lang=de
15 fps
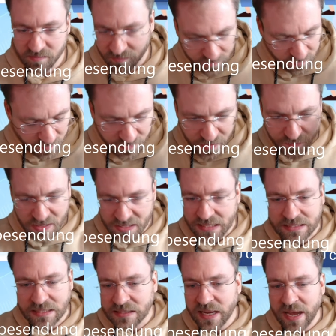will, will,
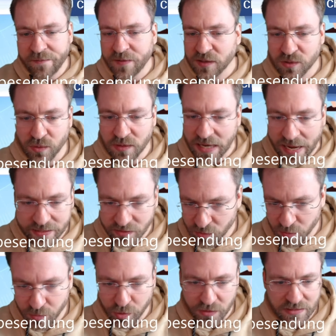das jetzt einfach so leicht
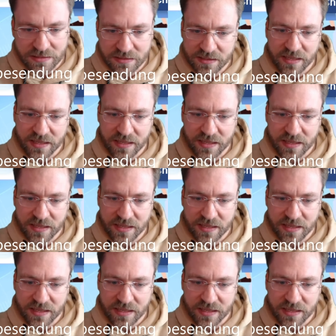wie möglich.